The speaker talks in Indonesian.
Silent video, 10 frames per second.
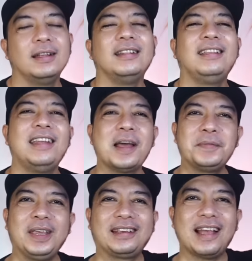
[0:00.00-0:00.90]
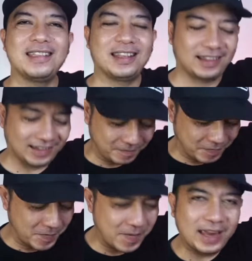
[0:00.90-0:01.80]
dinamikanya tetap
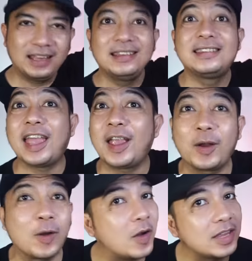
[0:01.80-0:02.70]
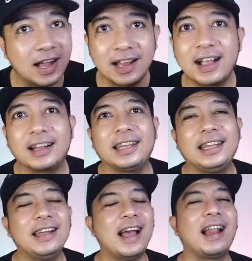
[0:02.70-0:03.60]
bermain cengkoknya nggak
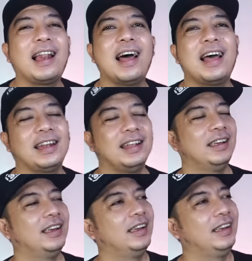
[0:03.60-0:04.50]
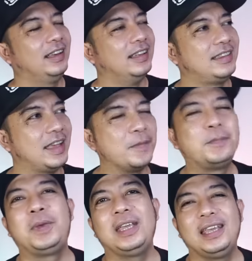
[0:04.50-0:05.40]
ketinggalan
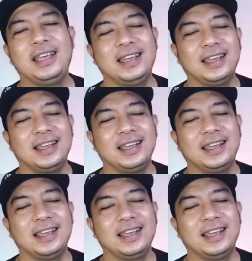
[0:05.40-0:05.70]
Cepi